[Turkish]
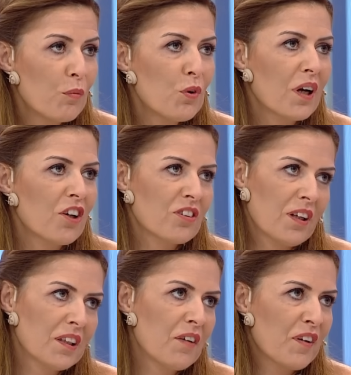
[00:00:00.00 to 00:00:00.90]
ve büyük
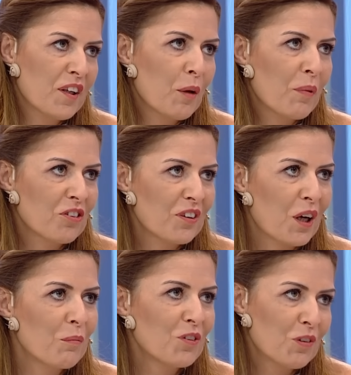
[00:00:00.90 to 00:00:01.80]
aşklar nefretle
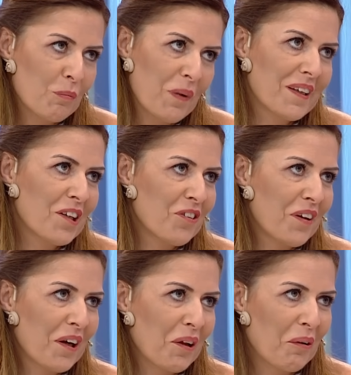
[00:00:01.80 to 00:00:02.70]
başlarmış. Ben
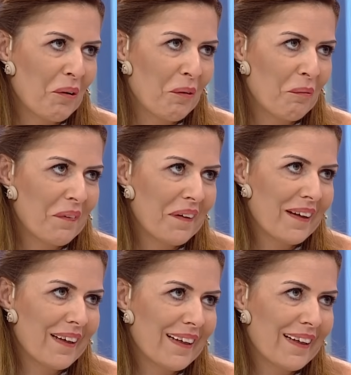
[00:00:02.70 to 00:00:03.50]
yaşayarak gördüm.